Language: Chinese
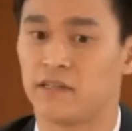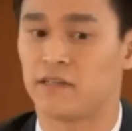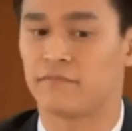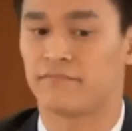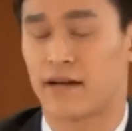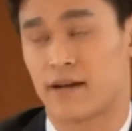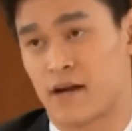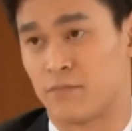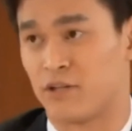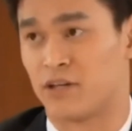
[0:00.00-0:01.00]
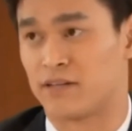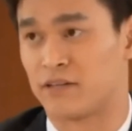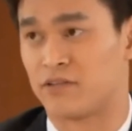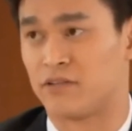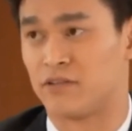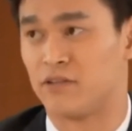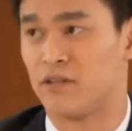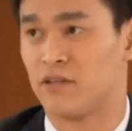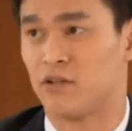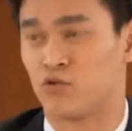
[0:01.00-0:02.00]
组主席提出了质疑。
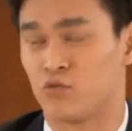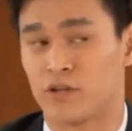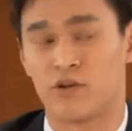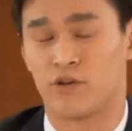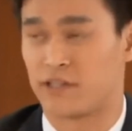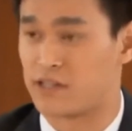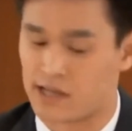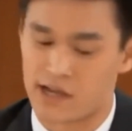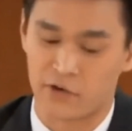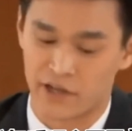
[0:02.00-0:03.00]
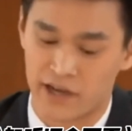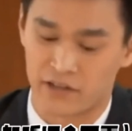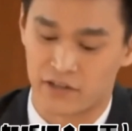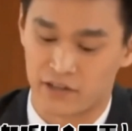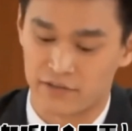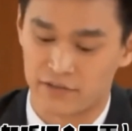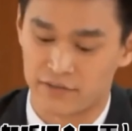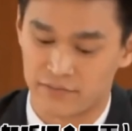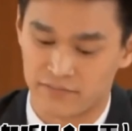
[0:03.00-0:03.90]
对本案的实质内容，我